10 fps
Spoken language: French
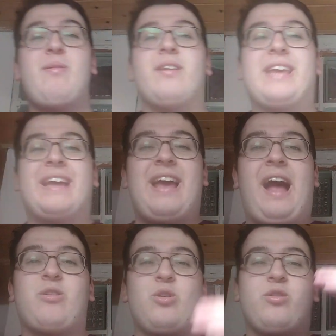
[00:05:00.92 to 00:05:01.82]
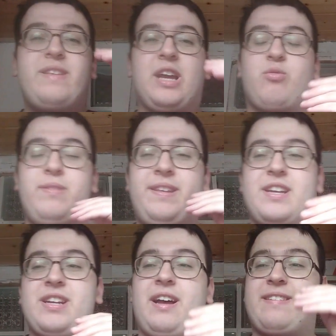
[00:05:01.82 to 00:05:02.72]
De Bruyne qui a été un truc de dingue, je vous le dis
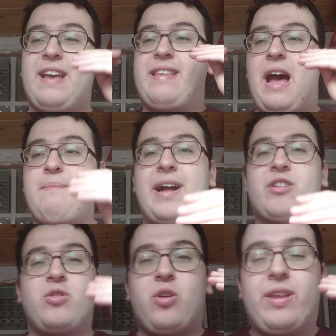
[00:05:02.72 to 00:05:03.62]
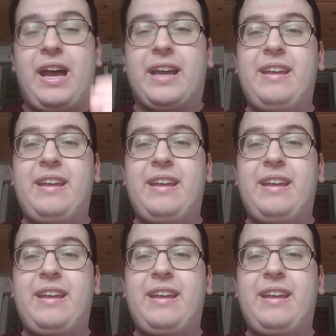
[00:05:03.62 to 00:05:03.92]
déjà, ça a été un match de dingue.